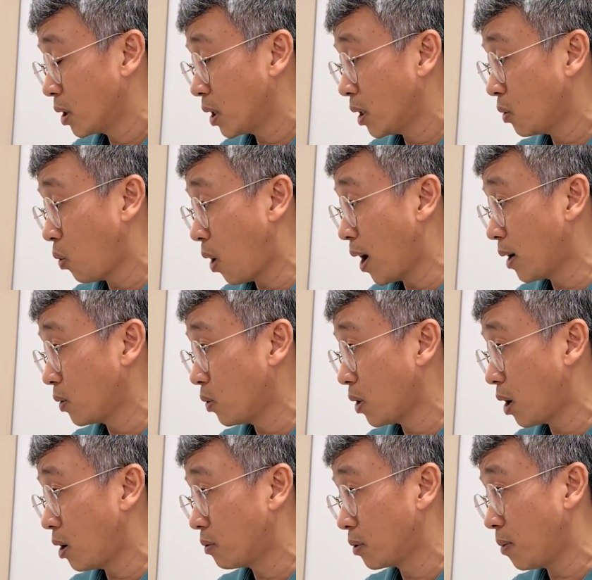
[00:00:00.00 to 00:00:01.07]
cái khoang của
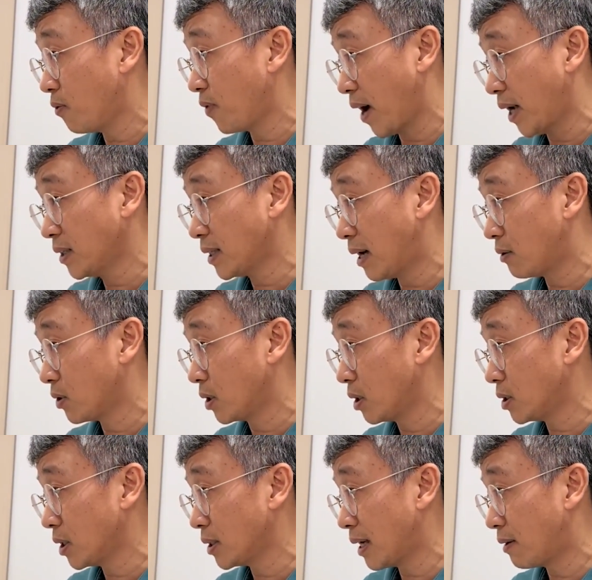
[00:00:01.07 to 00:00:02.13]
con nó bóc vẽ sao thì
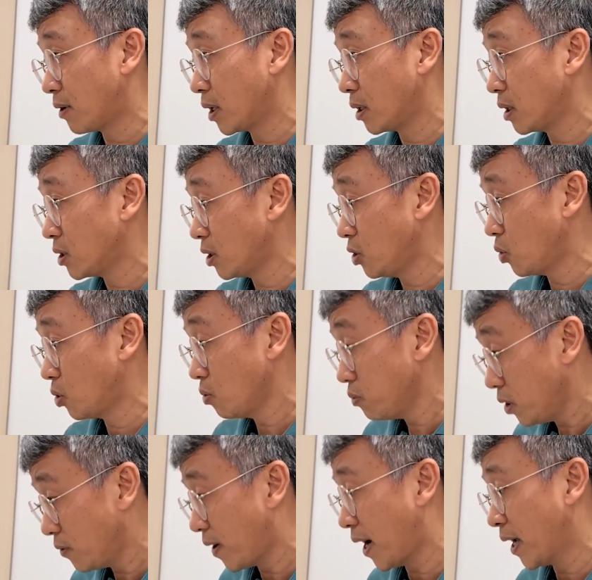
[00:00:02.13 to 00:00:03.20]
nó sẽ sao lại nó sẽ vô
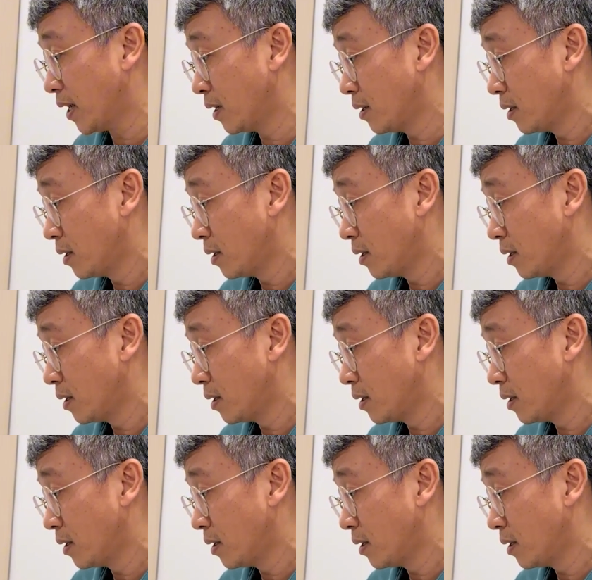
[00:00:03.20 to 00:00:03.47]
đúng như vậy